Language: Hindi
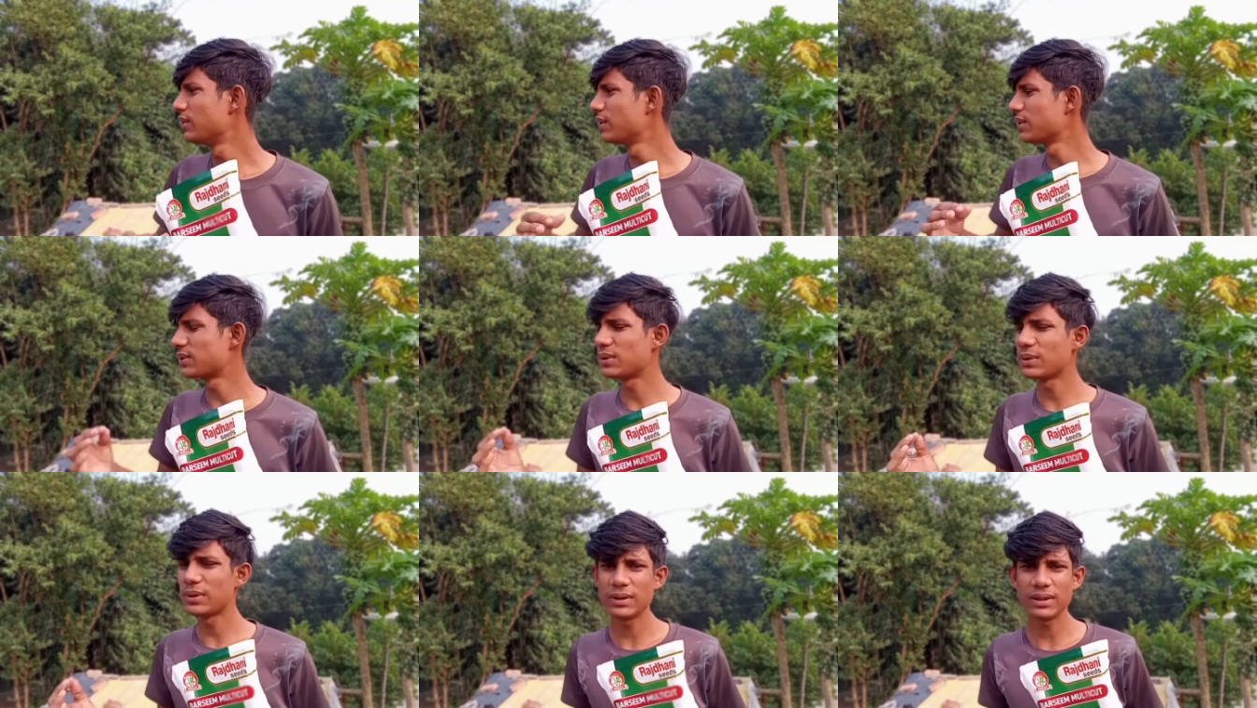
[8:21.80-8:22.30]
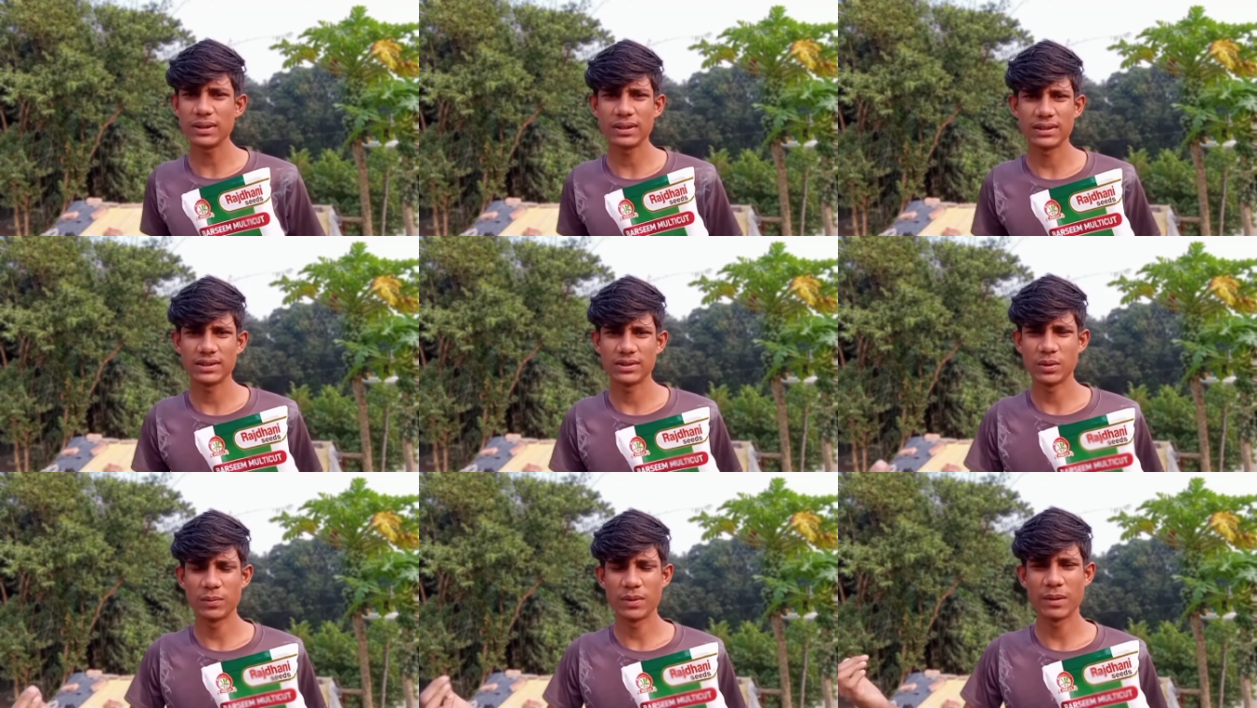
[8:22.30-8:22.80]

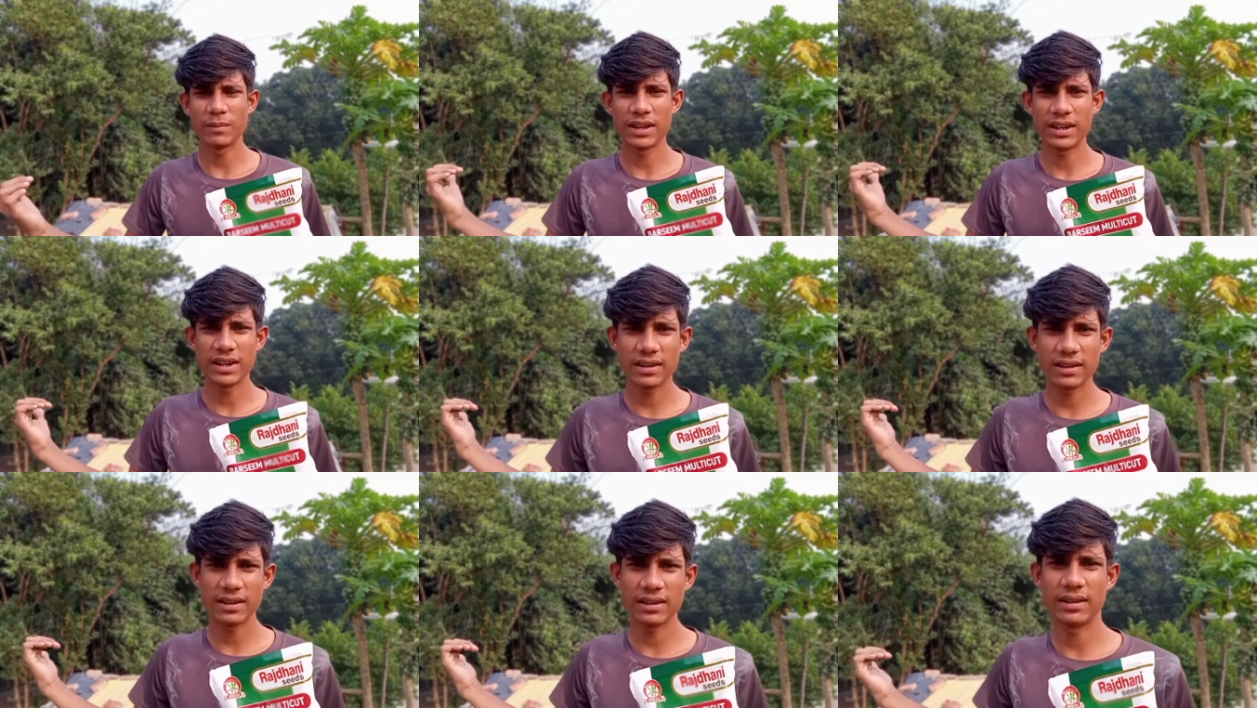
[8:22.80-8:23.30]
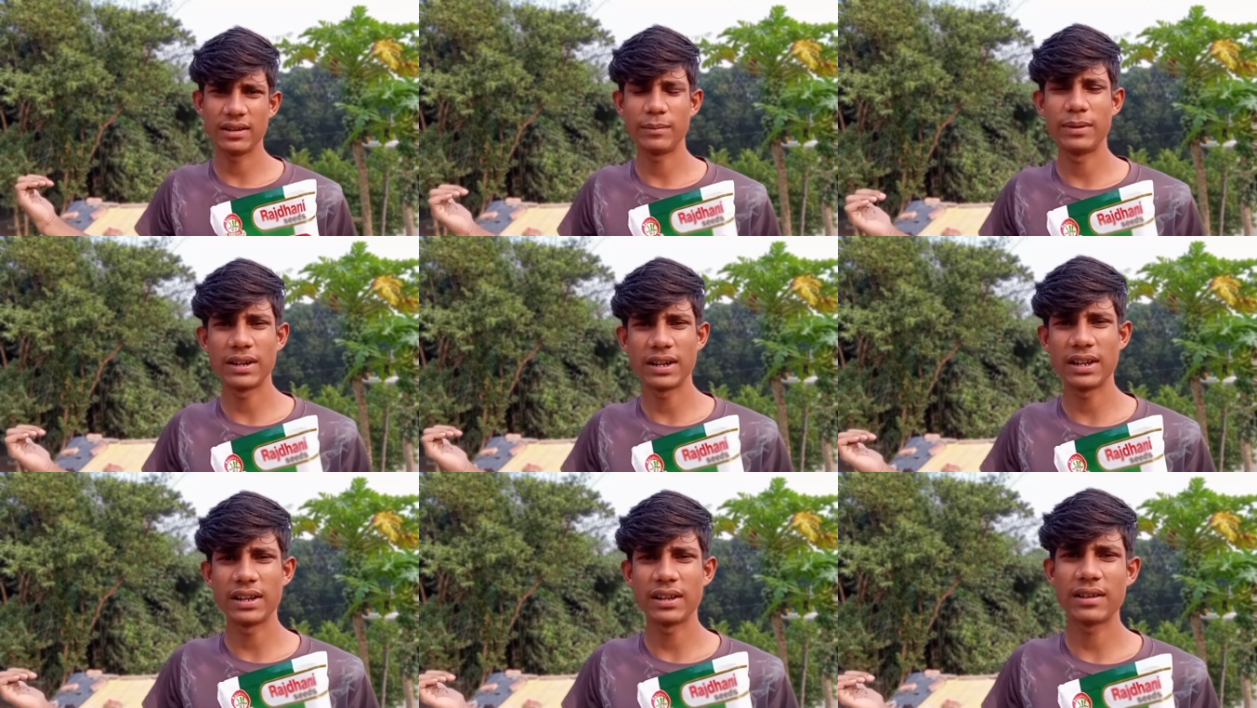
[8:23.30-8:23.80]
दोस्तों जो भी हमारे
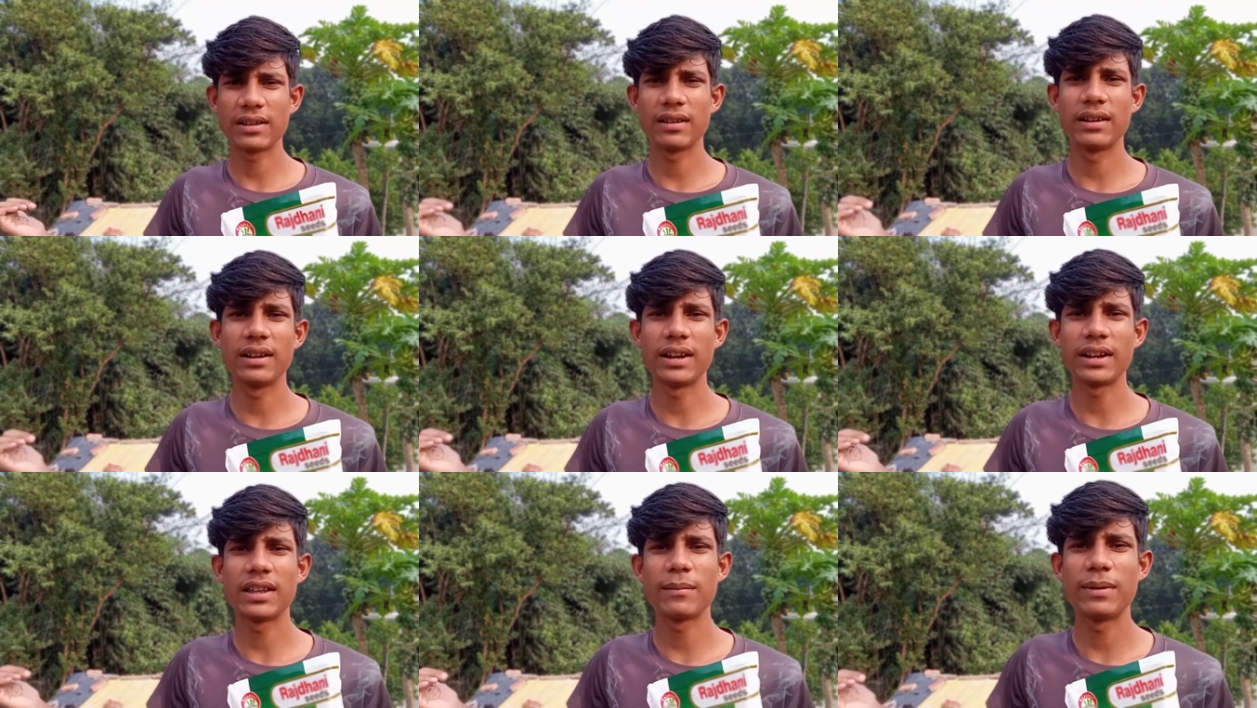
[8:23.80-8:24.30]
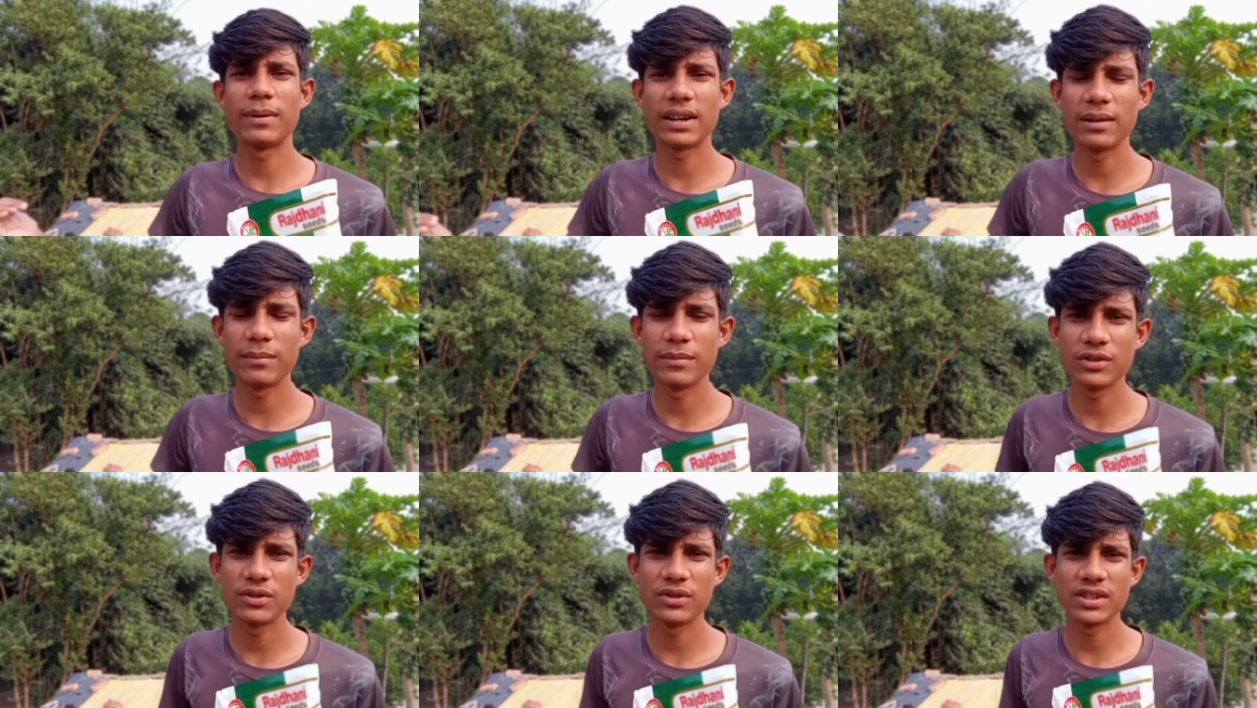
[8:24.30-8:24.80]
बगल घर के
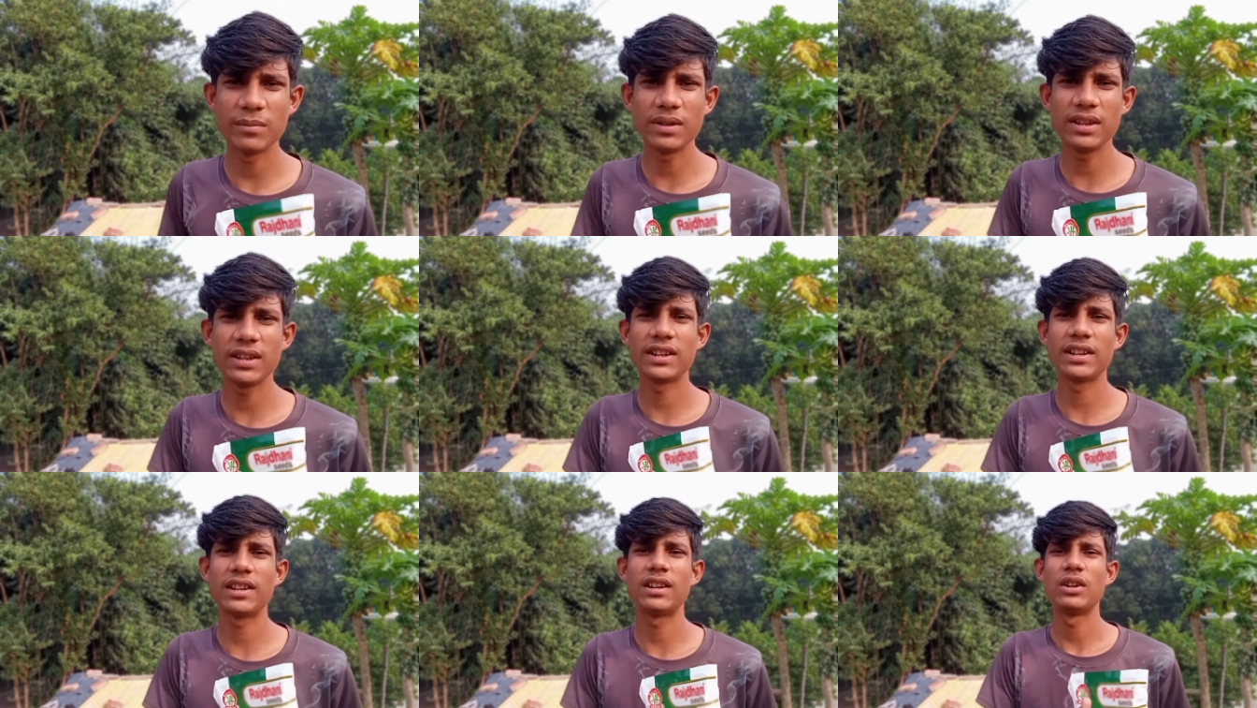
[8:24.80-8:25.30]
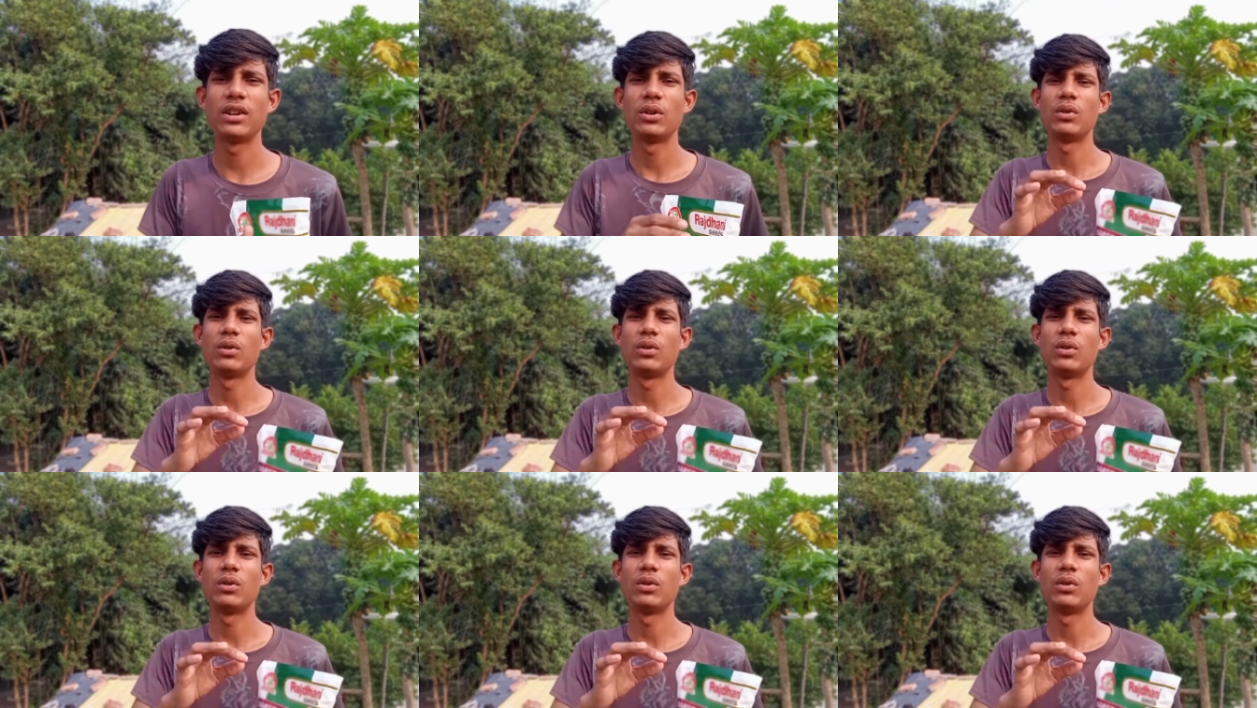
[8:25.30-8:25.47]
बगल में जो ज़मीन है ना